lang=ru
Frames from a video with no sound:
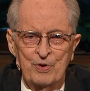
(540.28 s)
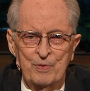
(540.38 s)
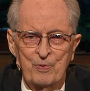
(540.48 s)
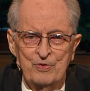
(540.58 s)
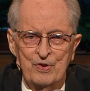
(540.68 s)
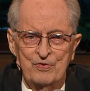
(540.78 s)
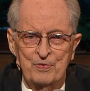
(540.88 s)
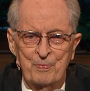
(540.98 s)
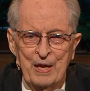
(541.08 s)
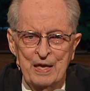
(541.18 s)
этому
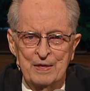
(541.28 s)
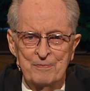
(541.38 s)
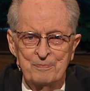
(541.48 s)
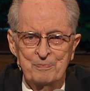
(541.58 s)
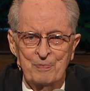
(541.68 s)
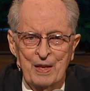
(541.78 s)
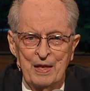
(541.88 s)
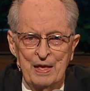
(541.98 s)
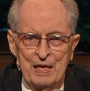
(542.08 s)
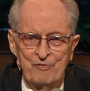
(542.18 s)
пути, не
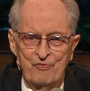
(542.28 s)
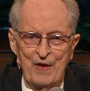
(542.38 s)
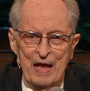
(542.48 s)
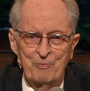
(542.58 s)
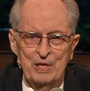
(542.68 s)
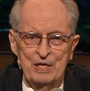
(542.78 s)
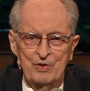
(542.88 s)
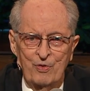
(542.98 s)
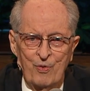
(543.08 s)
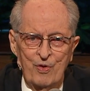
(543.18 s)
забывайте
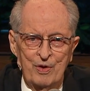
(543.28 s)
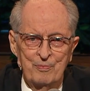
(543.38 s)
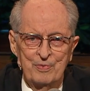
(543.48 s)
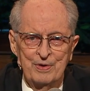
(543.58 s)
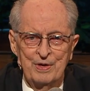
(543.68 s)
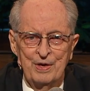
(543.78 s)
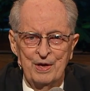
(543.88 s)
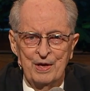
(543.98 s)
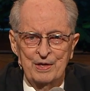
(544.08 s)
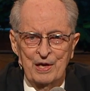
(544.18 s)
участвовать в делах
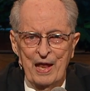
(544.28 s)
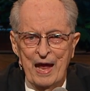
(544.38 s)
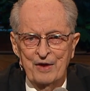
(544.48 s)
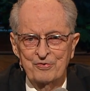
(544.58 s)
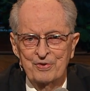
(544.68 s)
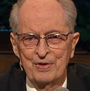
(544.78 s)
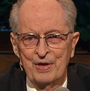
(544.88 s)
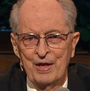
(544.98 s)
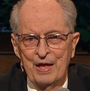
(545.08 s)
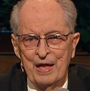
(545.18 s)
семьи,
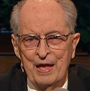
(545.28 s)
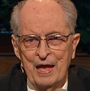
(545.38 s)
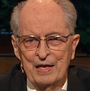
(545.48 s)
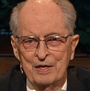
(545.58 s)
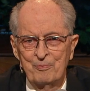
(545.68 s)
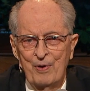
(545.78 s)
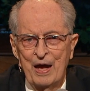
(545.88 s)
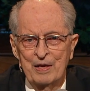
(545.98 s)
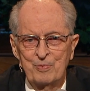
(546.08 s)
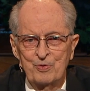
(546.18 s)
кворума, класса
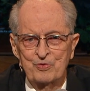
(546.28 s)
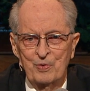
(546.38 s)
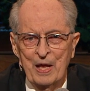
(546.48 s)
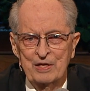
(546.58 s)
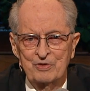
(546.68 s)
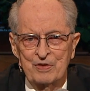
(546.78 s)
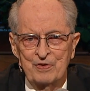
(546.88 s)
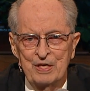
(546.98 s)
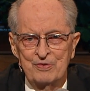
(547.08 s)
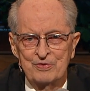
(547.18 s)
и в
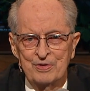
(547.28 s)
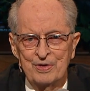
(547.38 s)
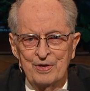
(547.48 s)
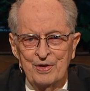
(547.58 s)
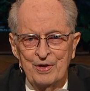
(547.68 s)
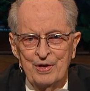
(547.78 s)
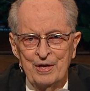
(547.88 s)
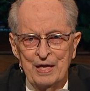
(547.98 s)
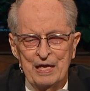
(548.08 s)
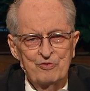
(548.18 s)
объединенных
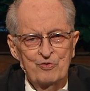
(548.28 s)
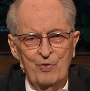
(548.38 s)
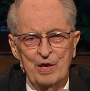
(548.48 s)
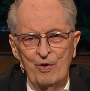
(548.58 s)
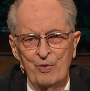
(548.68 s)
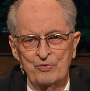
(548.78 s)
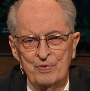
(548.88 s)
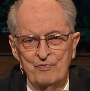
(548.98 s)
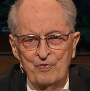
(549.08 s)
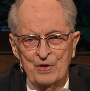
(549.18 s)
совместных мероприятиях.
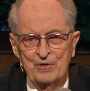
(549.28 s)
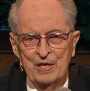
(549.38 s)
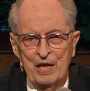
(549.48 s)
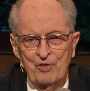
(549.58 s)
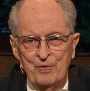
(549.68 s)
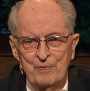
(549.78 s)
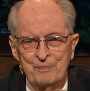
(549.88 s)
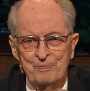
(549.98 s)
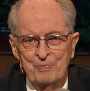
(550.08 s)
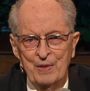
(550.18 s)

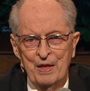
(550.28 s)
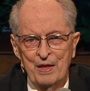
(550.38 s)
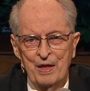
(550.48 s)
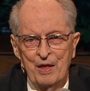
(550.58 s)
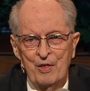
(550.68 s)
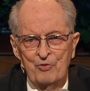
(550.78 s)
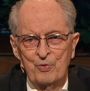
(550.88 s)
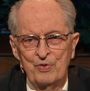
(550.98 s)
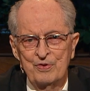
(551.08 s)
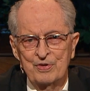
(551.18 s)
Наслаждайтесь
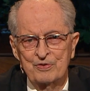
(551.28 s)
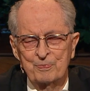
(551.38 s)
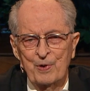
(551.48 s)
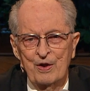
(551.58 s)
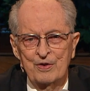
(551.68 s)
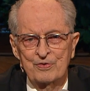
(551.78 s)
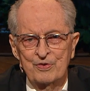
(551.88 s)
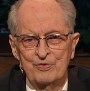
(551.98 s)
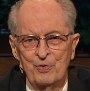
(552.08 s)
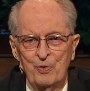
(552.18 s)
временем с
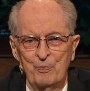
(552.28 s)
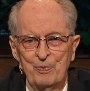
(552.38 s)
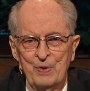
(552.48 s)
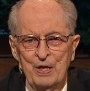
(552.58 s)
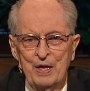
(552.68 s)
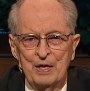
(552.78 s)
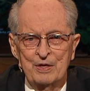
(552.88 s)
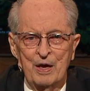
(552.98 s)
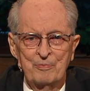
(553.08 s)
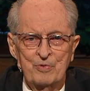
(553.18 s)
пользой проведенной
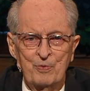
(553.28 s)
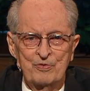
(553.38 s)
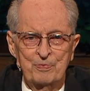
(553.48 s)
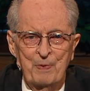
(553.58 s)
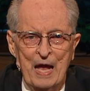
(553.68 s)
вместе.